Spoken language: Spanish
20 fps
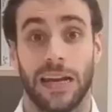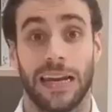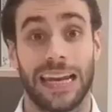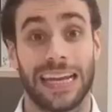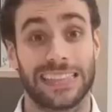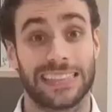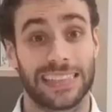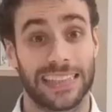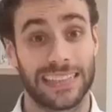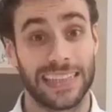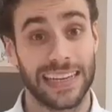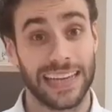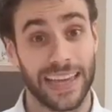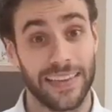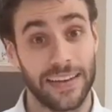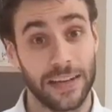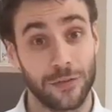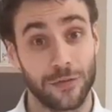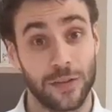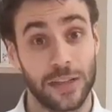La estrategia
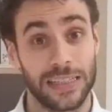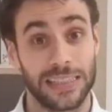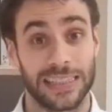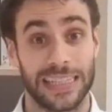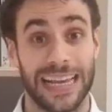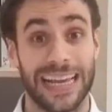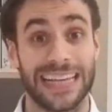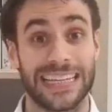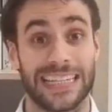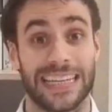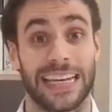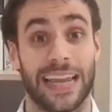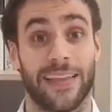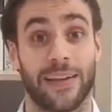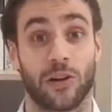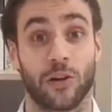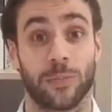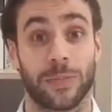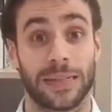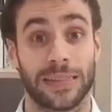de Netflix es en la
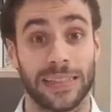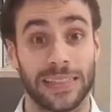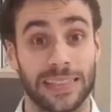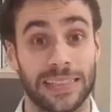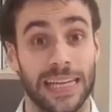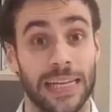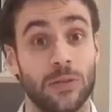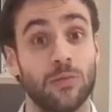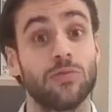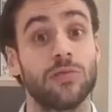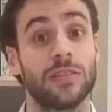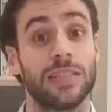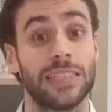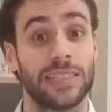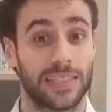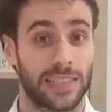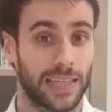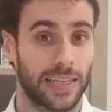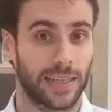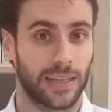de convertirse en un
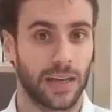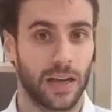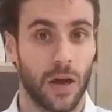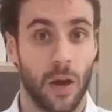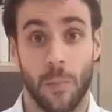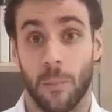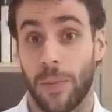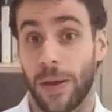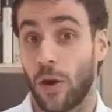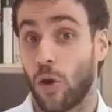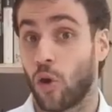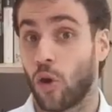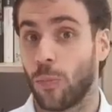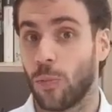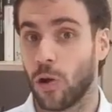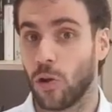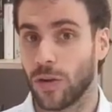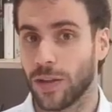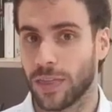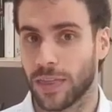Disney, pero
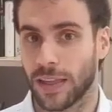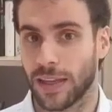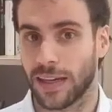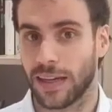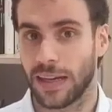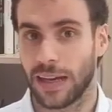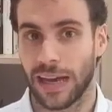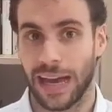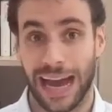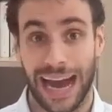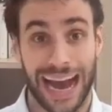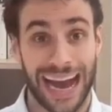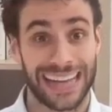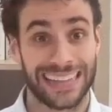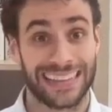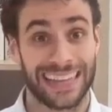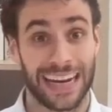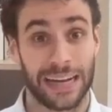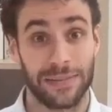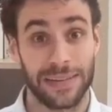¿cómo lo hace?
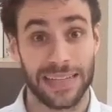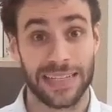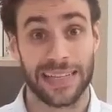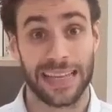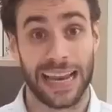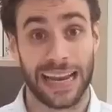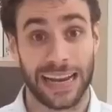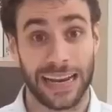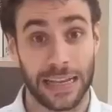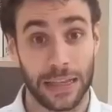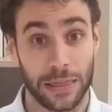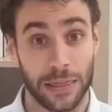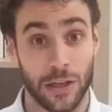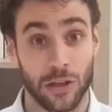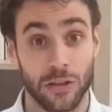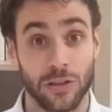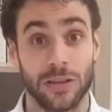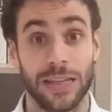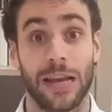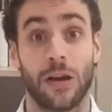a través de la
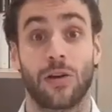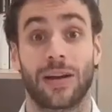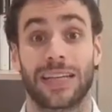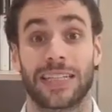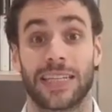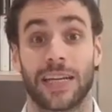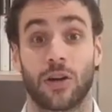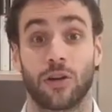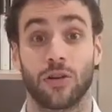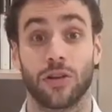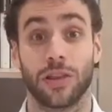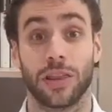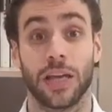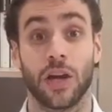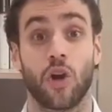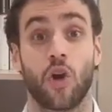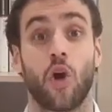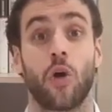creación de lo que se conoce